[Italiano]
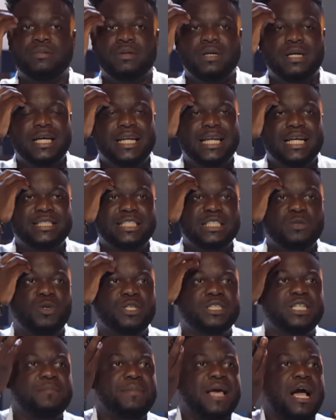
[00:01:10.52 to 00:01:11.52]
il razzismo
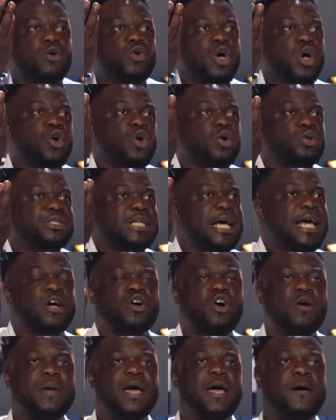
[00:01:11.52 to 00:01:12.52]
antibianco è, cioè, è
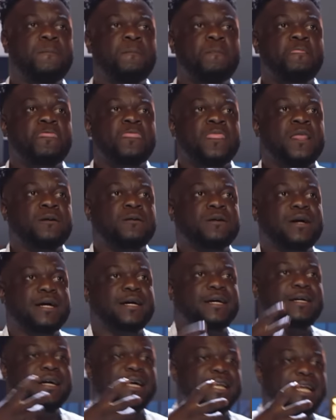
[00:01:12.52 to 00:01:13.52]
come
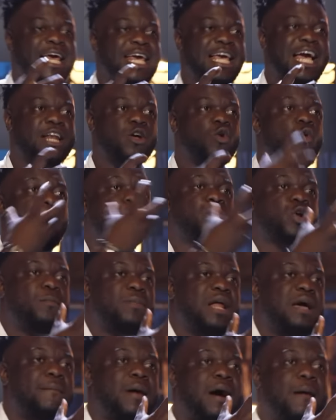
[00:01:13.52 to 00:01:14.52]
creare un
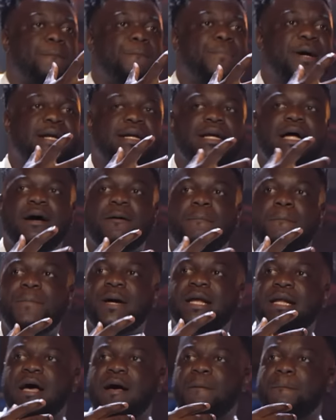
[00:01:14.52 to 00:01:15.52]
problema per,
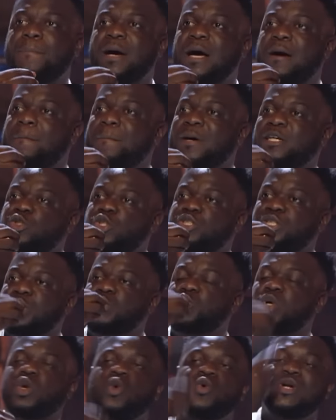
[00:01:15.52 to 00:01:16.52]
per, per, per
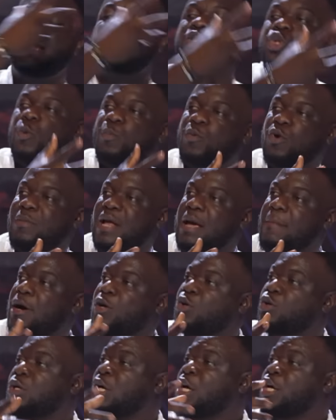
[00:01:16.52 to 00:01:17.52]
sostituire un altro problema.
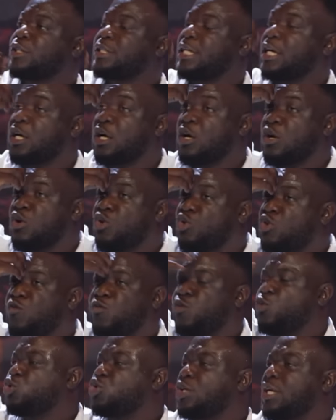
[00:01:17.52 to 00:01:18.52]
No? Cioè, non
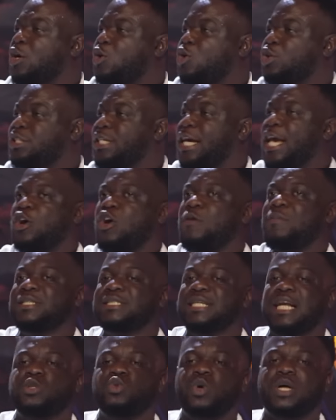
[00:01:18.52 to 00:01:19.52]
funziona così, è come
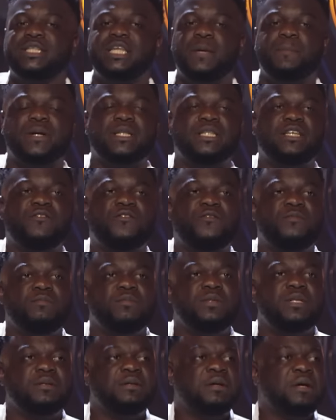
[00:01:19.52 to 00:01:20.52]
se la tua tipa ti,
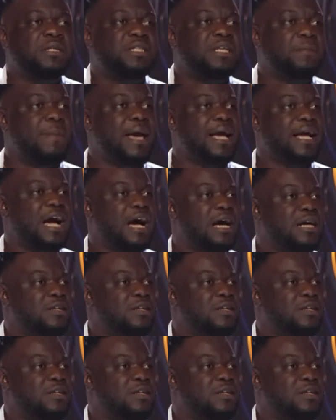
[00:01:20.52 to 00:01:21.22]
ti, ti becca